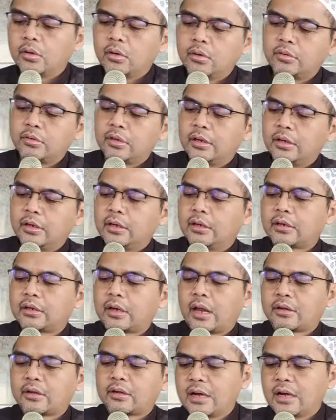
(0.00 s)
di sini
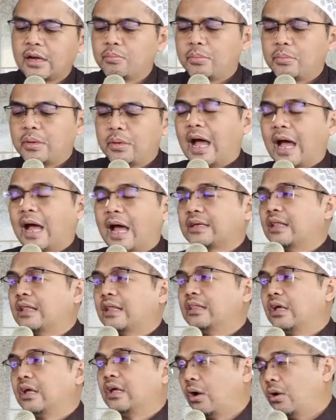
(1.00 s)
dijelaskan
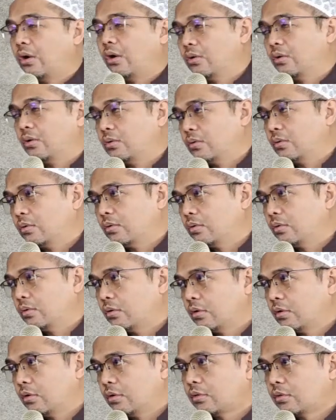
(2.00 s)
mi'ata diro
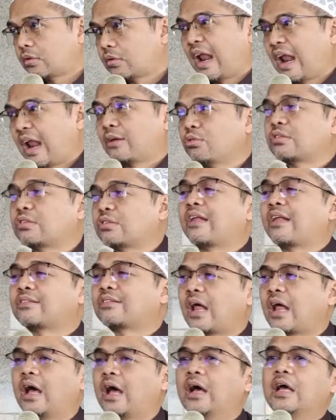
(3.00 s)
100
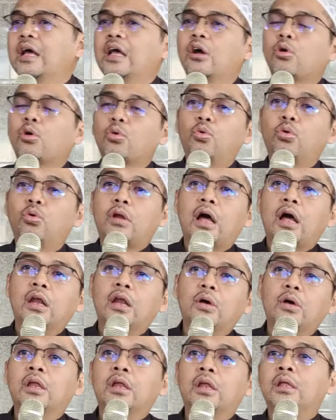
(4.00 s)
hasta kurang
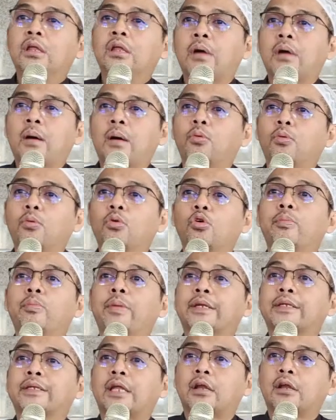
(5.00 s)
lebih 50
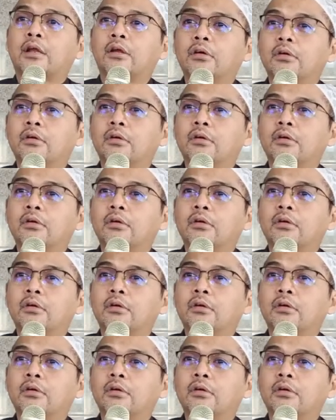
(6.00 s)
meter